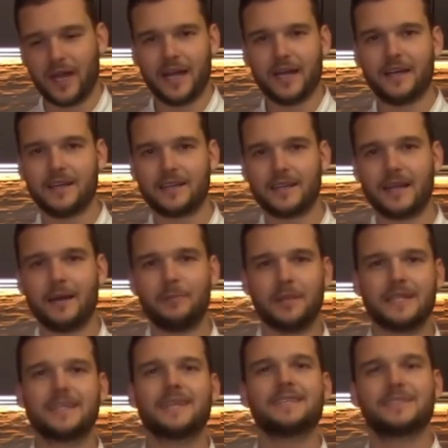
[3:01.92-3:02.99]
na, na
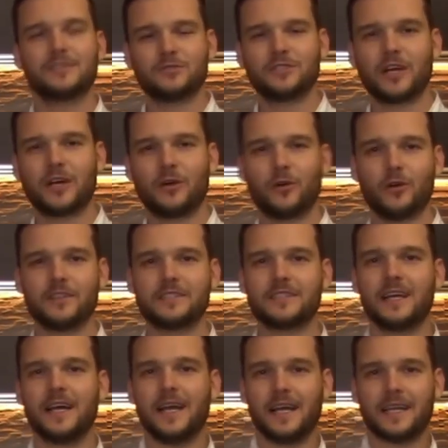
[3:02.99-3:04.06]
plantação de
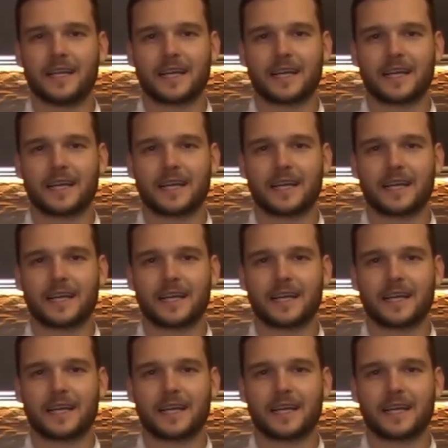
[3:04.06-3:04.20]
arroz,